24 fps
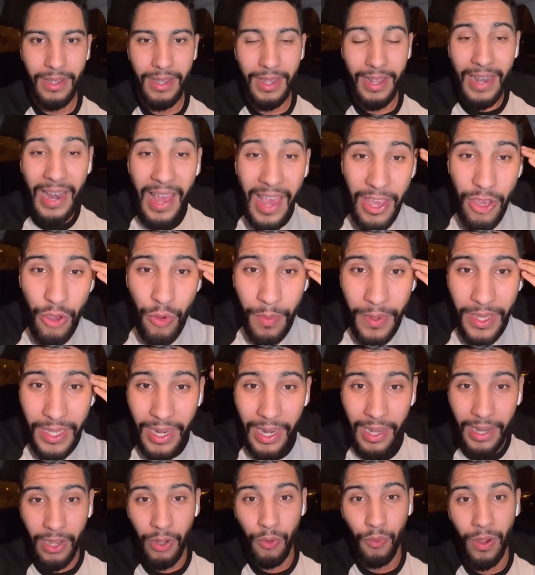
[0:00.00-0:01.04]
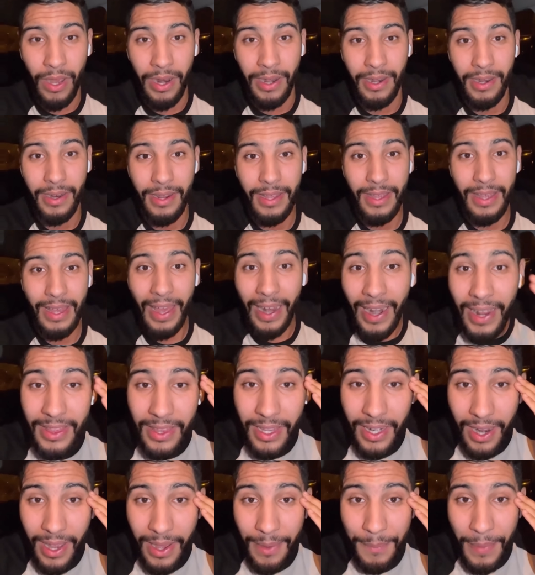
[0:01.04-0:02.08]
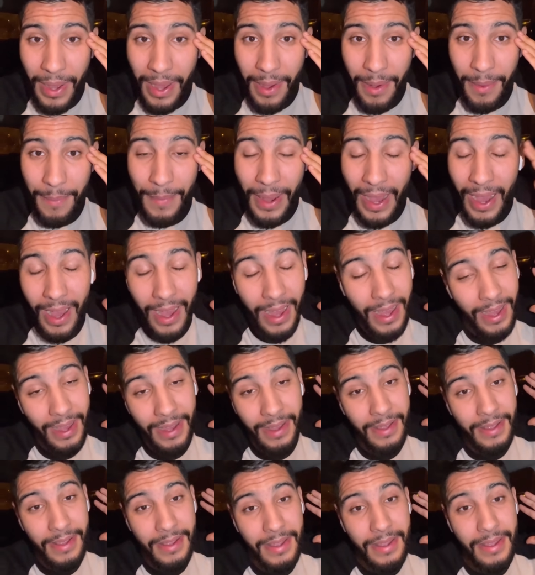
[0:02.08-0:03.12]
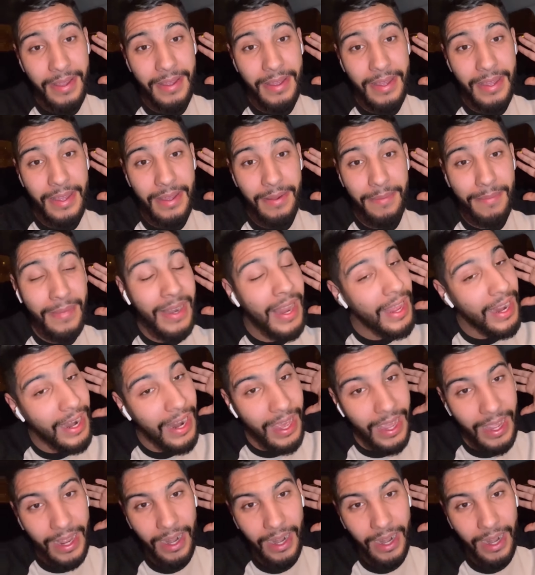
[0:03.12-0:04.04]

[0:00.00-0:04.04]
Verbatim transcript: لا يمكن الاخوان انا ديرها ما ما لا اله الا